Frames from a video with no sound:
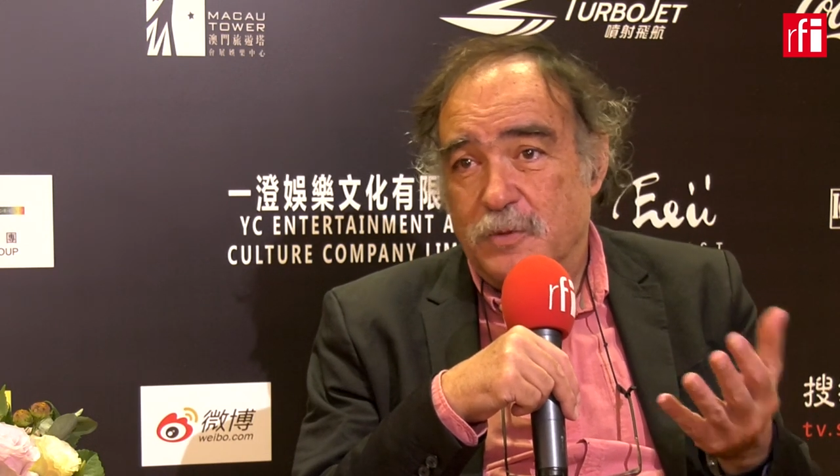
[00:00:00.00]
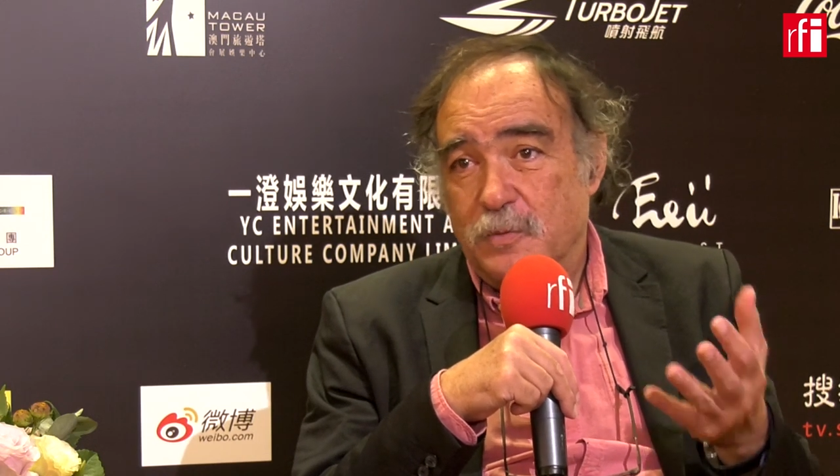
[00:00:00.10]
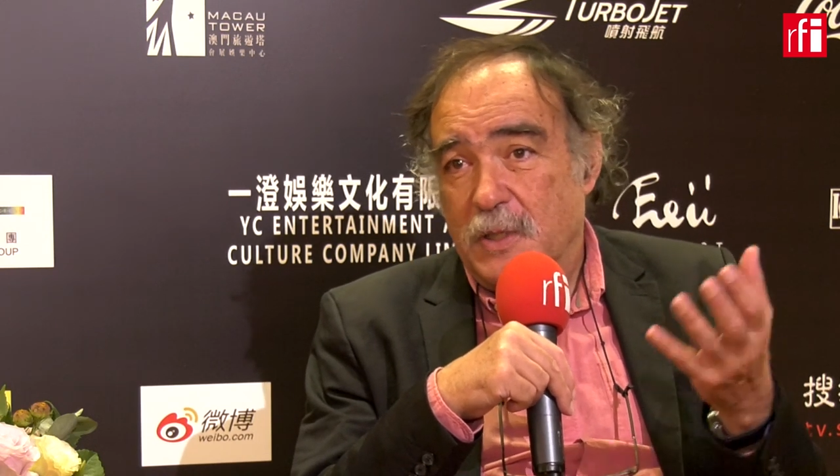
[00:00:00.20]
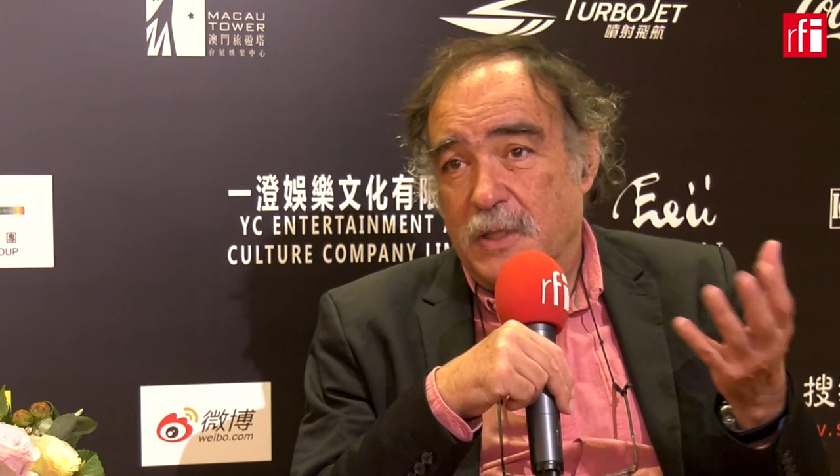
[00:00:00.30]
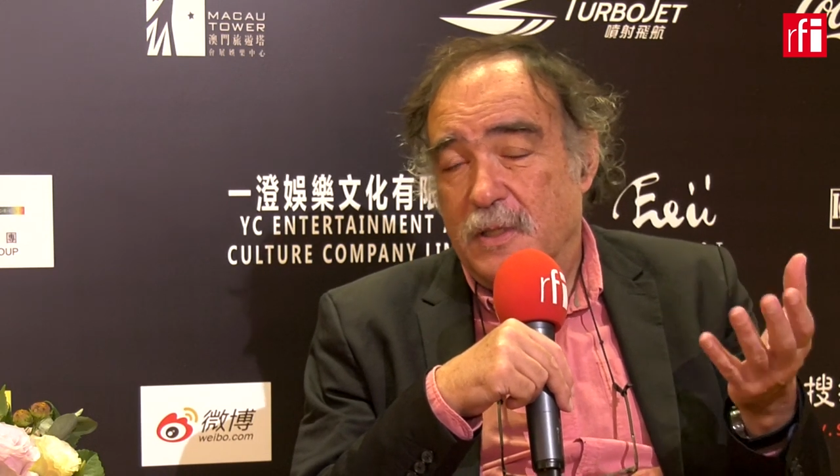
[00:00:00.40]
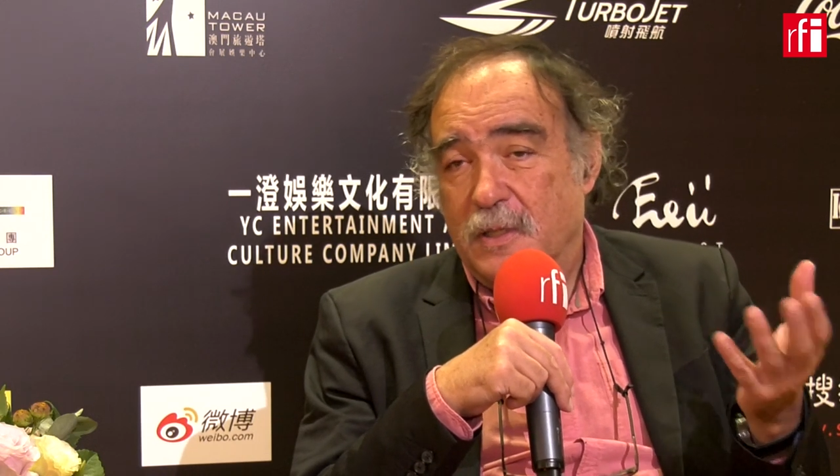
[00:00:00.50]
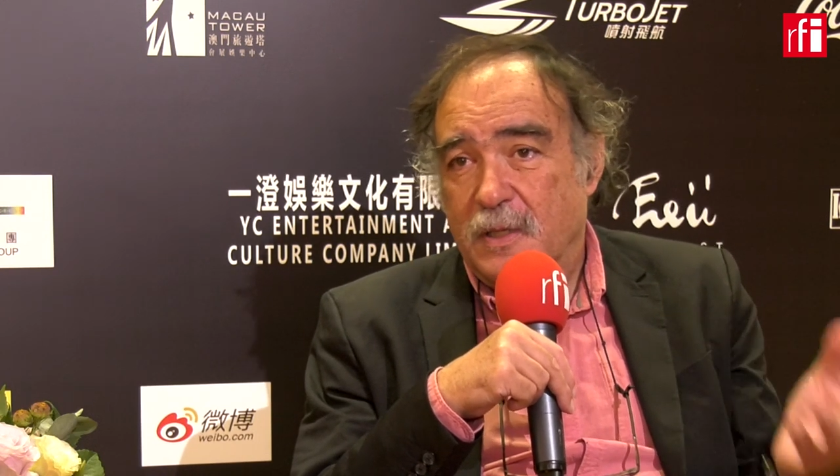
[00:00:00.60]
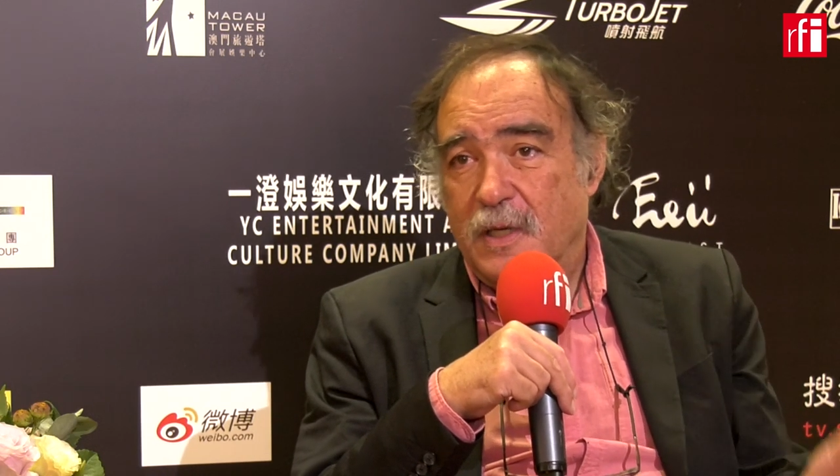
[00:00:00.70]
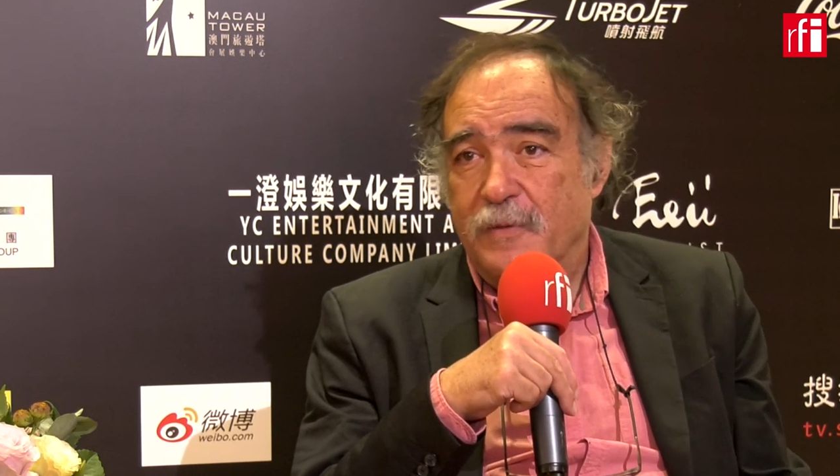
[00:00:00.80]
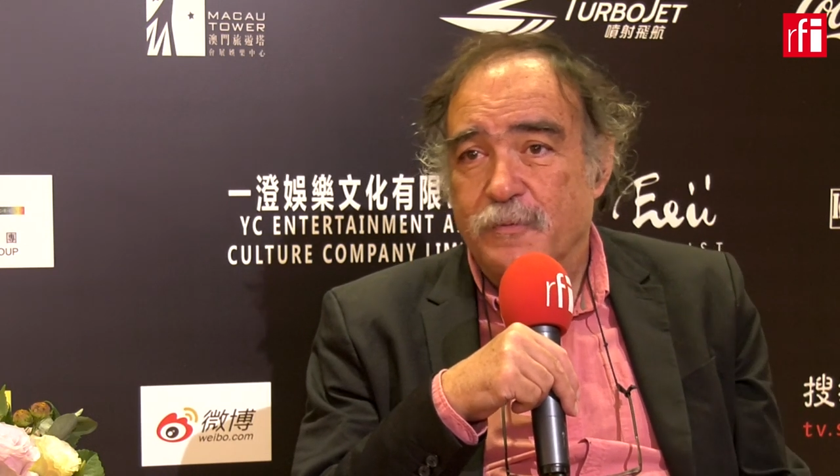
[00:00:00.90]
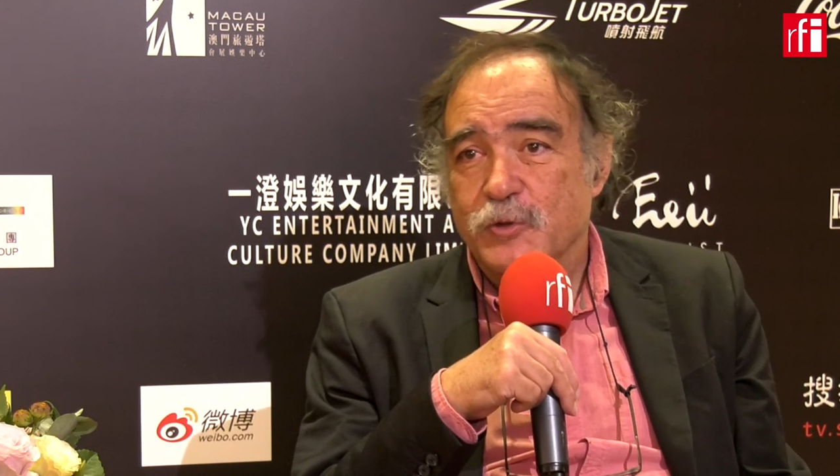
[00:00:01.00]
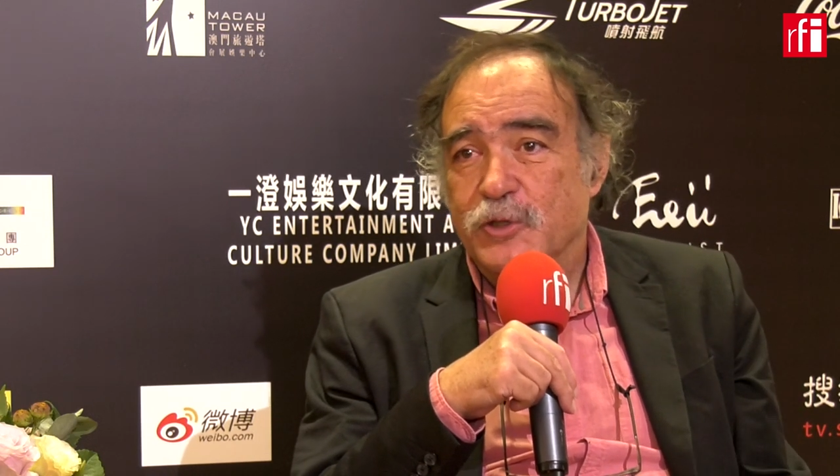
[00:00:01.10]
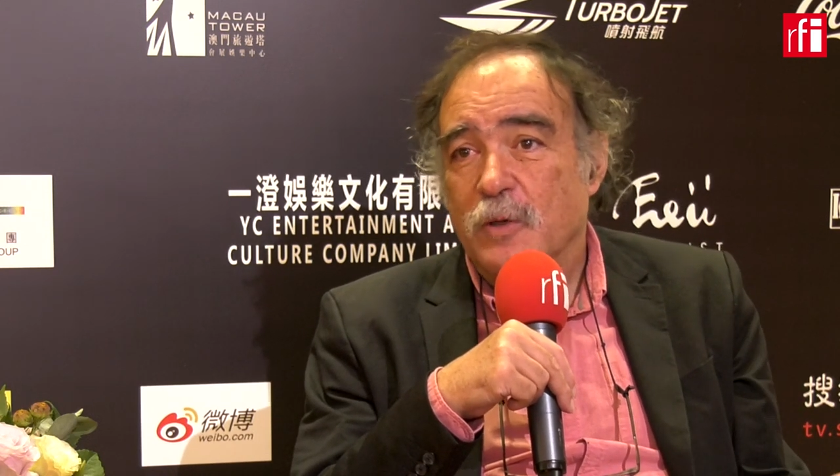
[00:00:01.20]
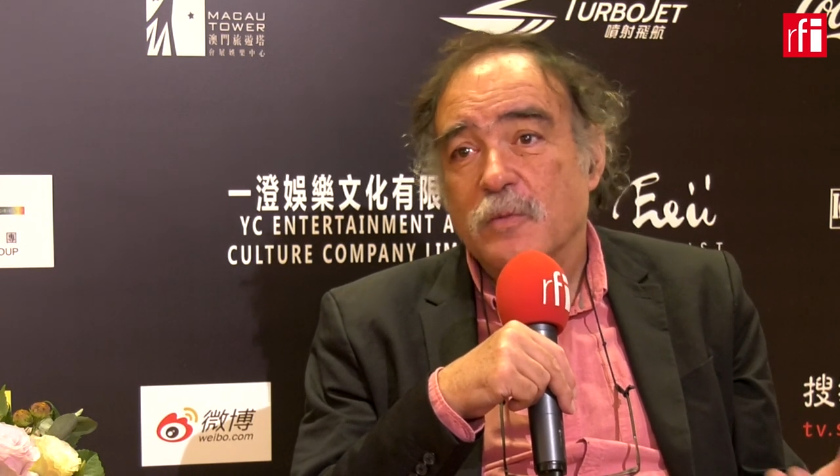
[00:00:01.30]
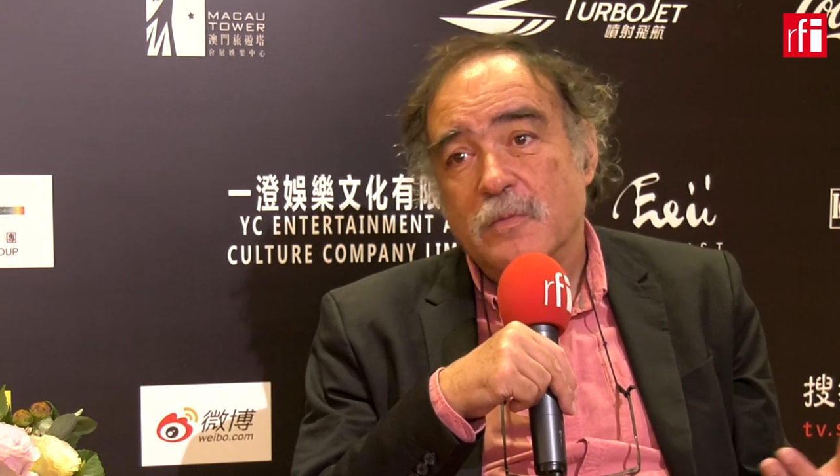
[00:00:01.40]
de uma
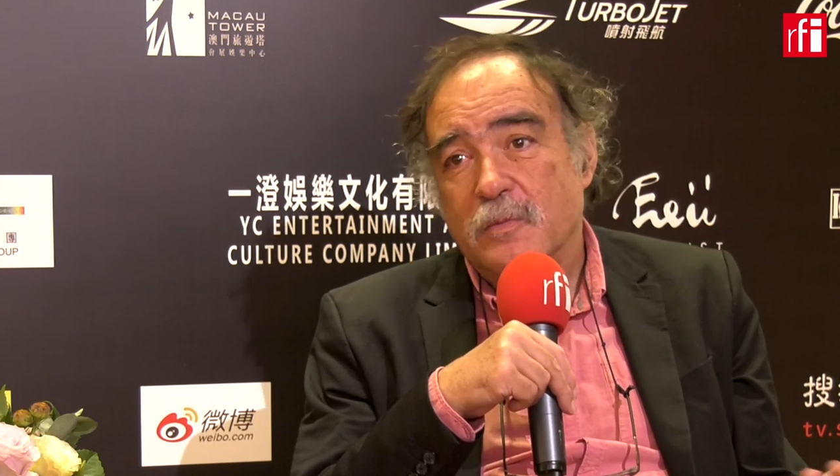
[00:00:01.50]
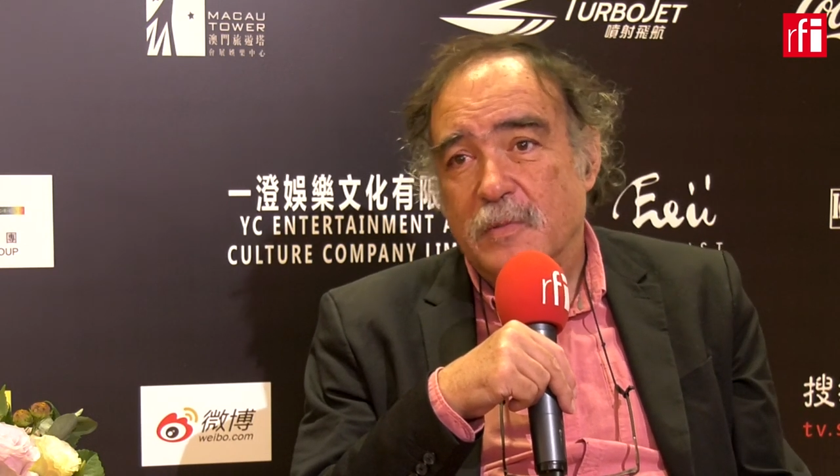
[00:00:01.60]
revolução